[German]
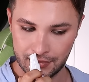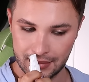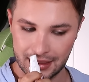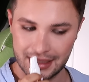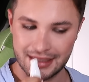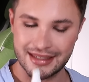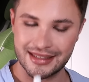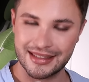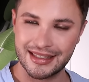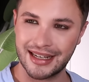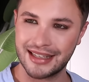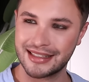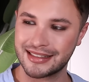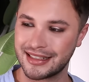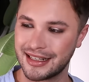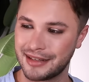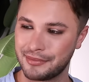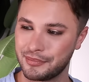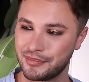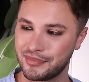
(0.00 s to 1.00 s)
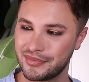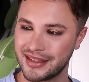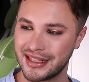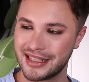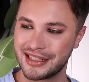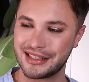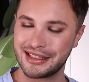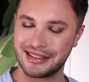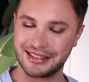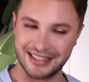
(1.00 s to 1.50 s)
Das ist krass, ja
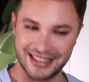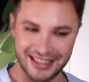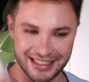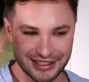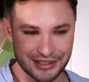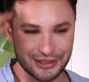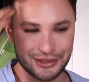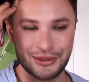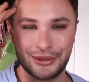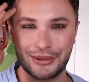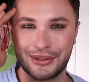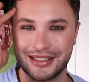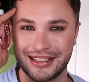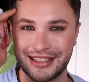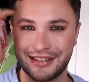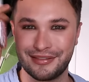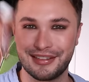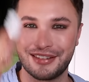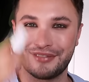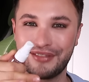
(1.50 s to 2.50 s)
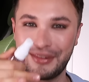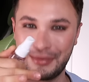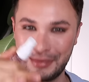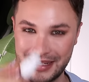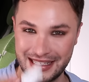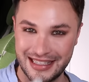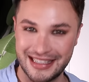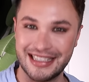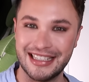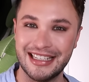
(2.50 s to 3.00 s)
na, es ist so lustig, wenn, wenn
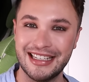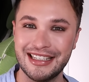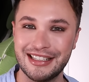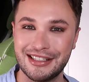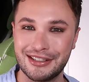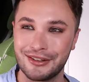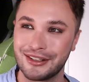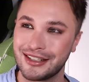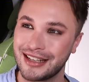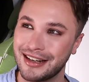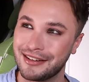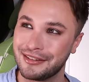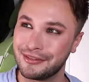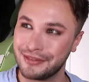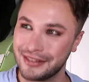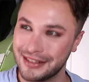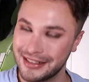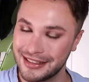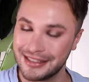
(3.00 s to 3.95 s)
man es liest und dann,